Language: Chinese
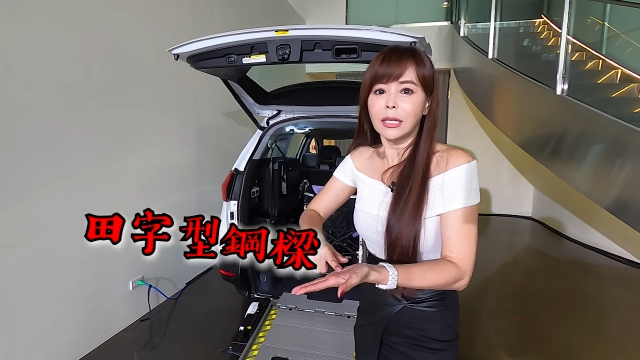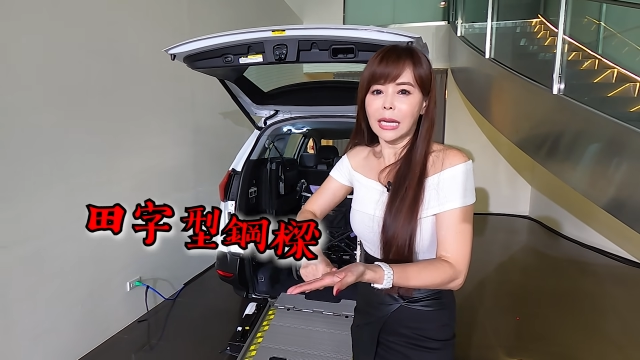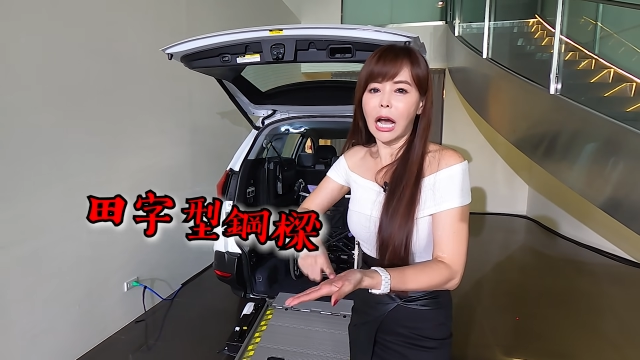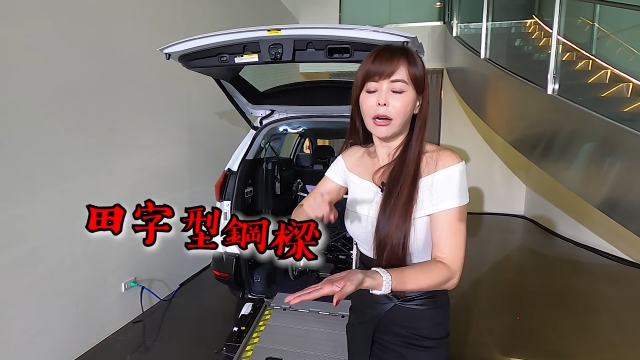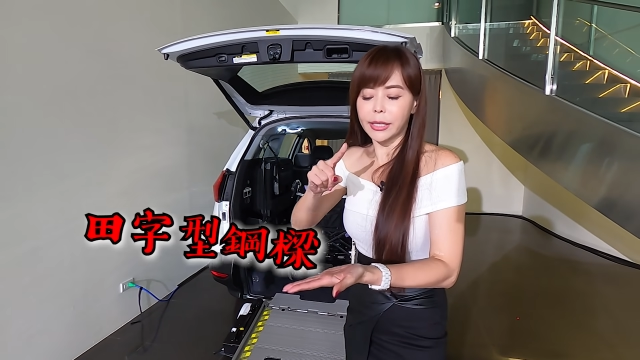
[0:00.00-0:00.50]

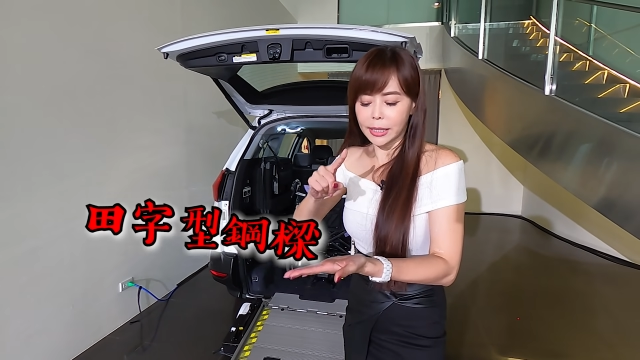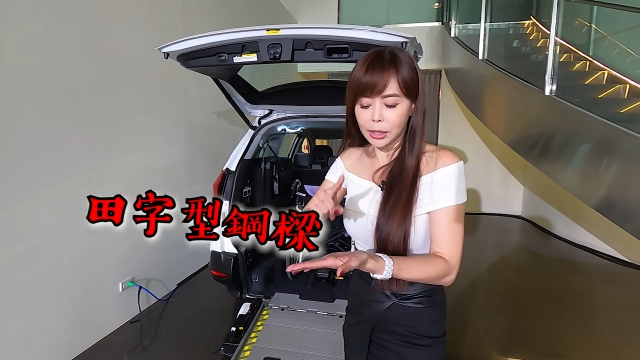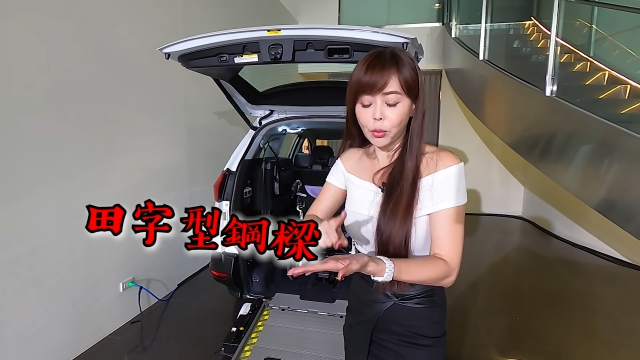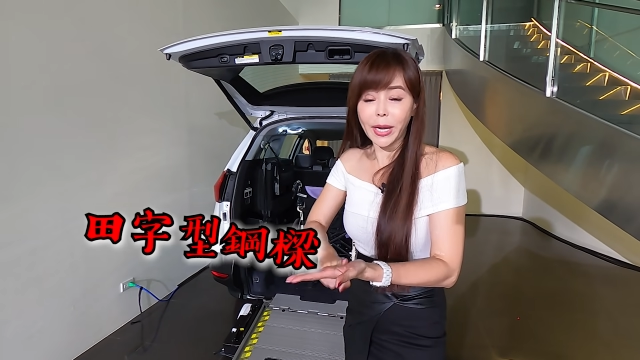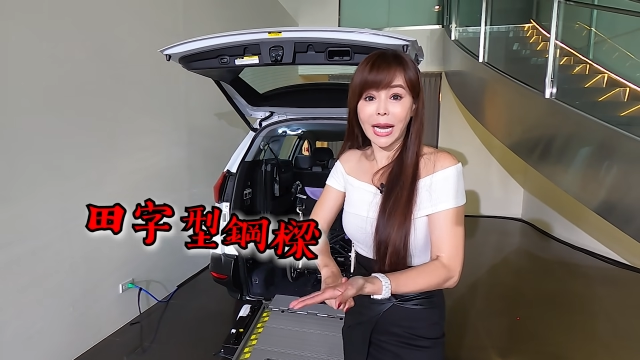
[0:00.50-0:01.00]
然后也
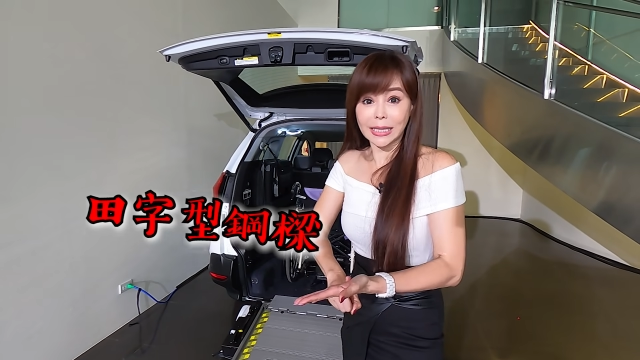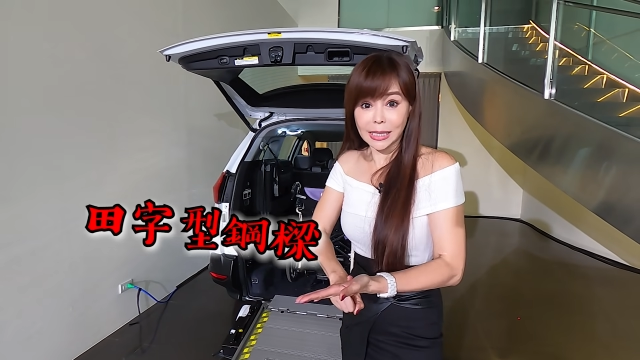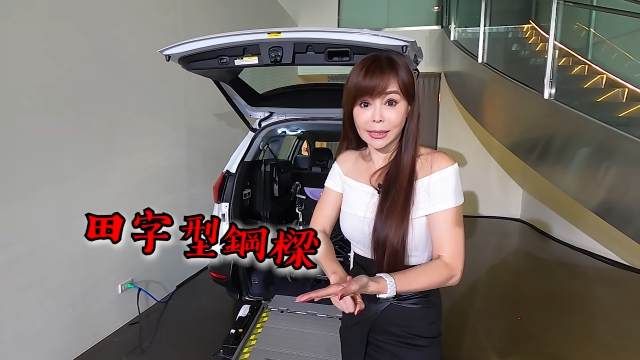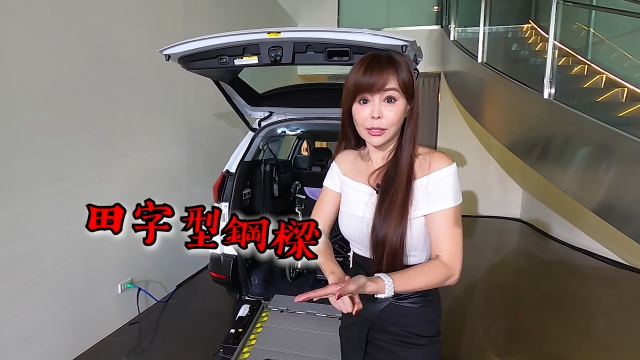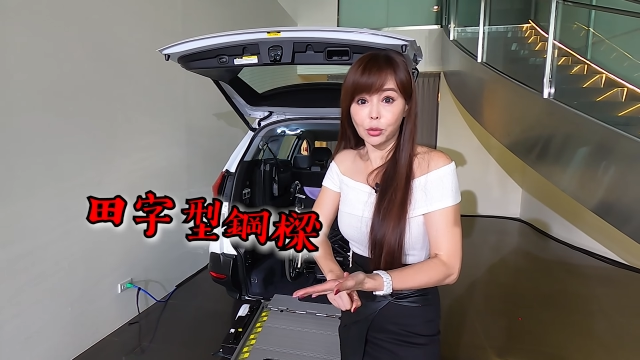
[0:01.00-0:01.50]
经过 A R T
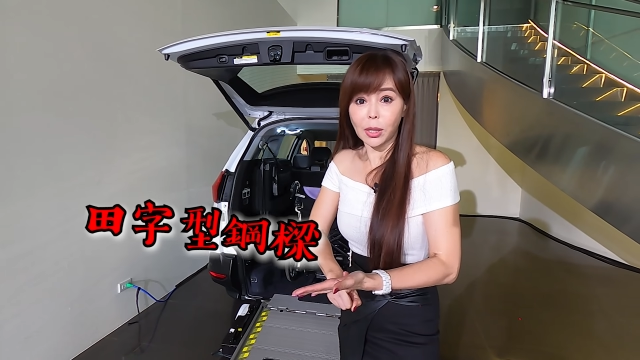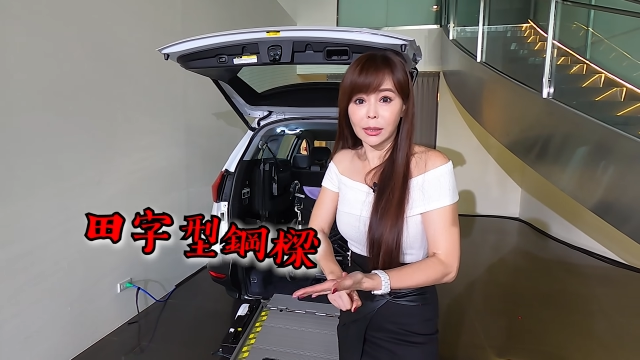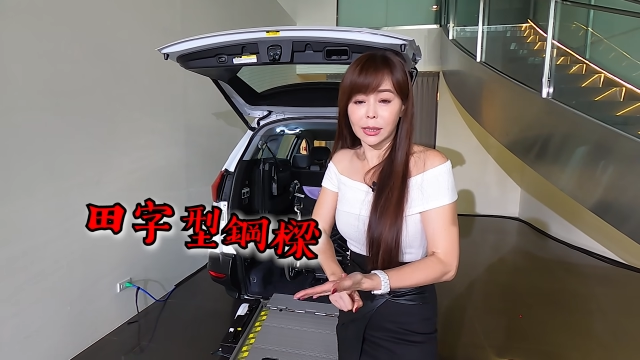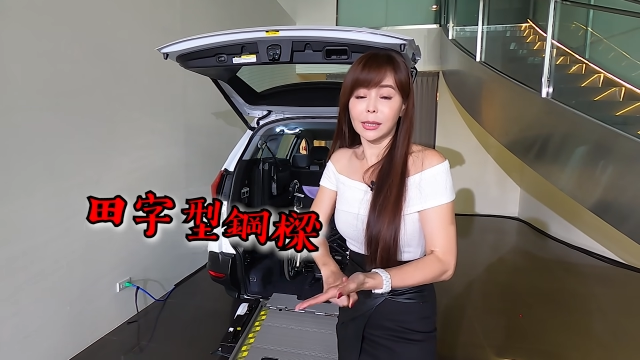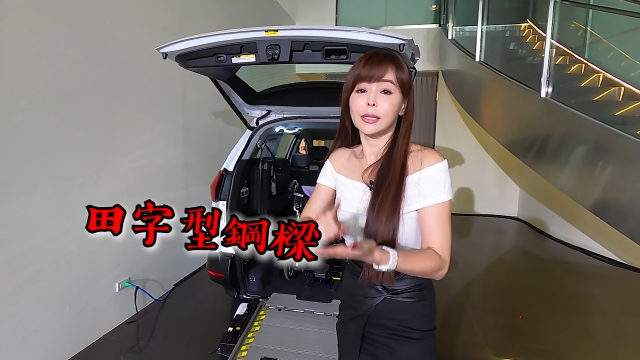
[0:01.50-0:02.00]
C 的撞
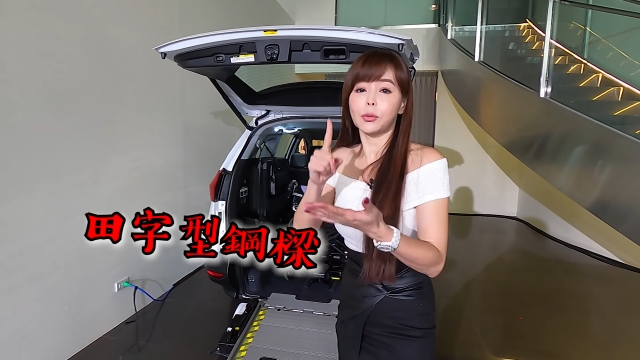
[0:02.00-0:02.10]
击，